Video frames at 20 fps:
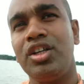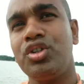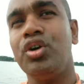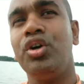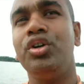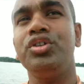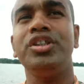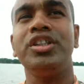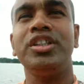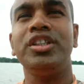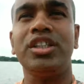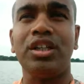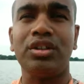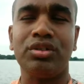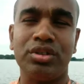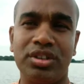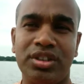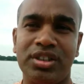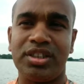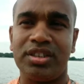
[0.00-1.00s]
সহযোগিতা
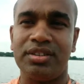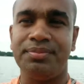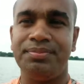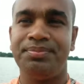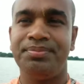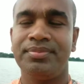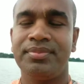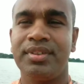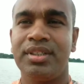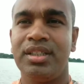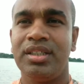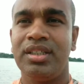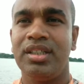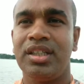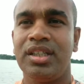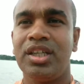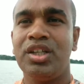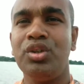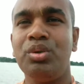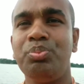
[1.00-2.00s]
করছে
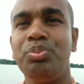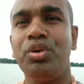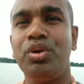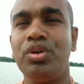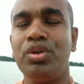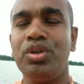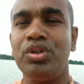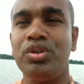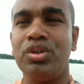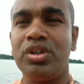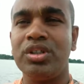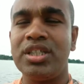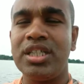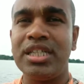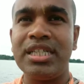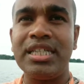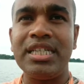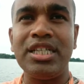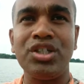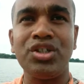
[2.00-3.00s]
কিন্তু প্রকৃত যে
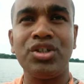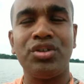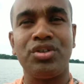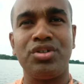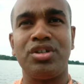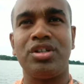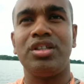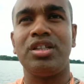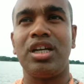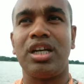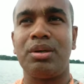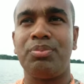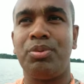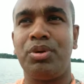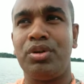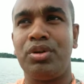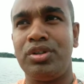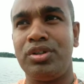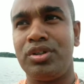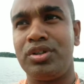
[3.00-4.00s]
কি সহযোগিতা
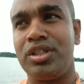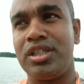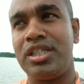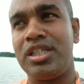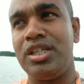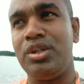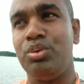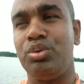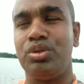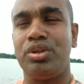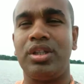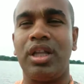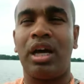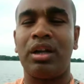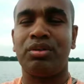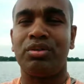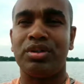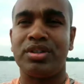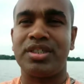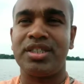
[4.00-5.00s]
প্রকৃত যে কী
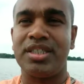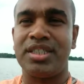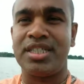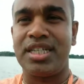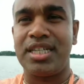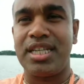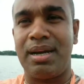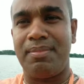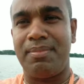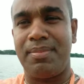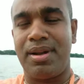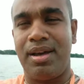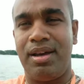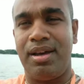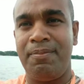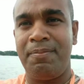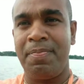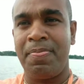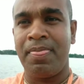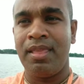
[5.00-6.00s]
উদ্ধার করছে সেটা আমরা
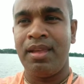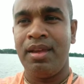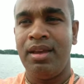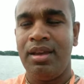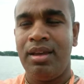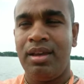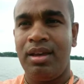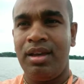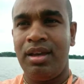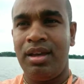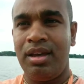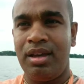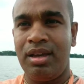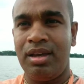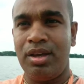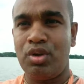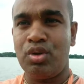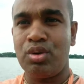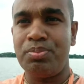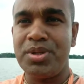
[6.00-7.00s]

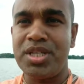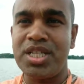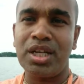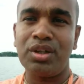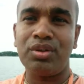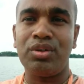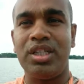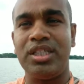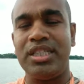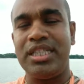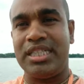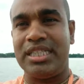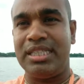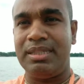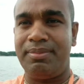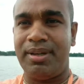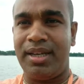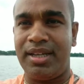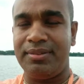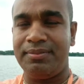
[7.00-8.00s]
একটু বিচার করলে
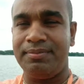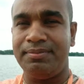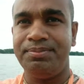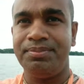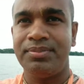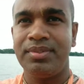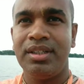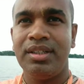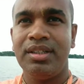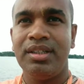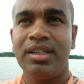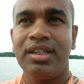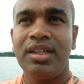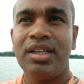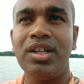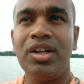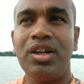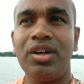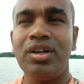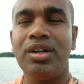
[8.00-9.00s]
দেখতে পাই
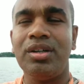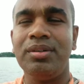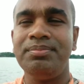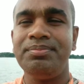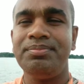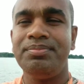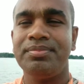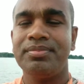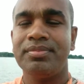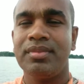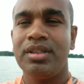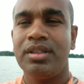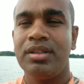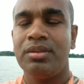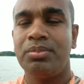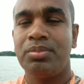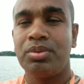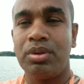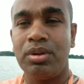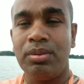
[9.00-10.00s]
কীরকম
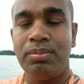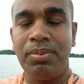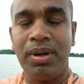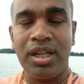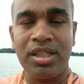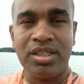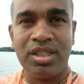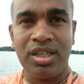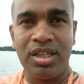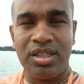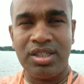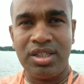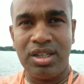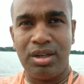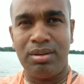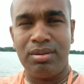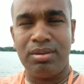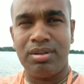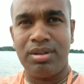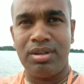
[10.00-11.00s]
প্রভুপাত সে
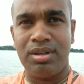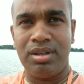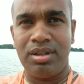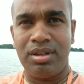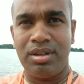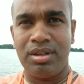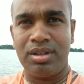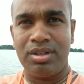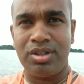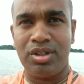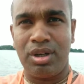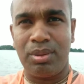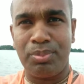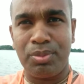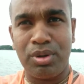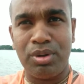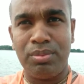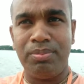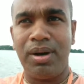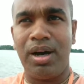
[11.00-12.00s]
শিল
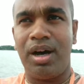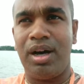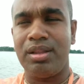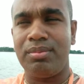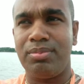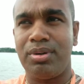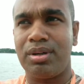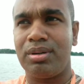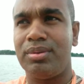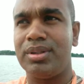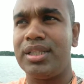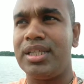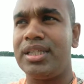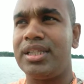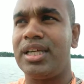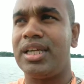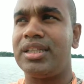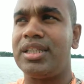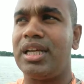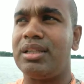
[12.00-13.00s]
শিলপ্রভুপাত
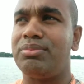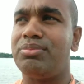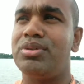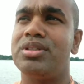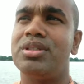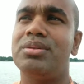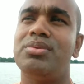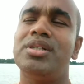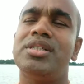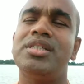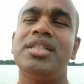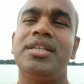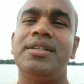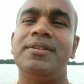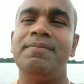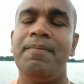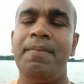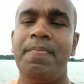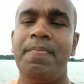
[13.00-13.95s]
ভগবদ্গীতা তাৎপর্য বলছেন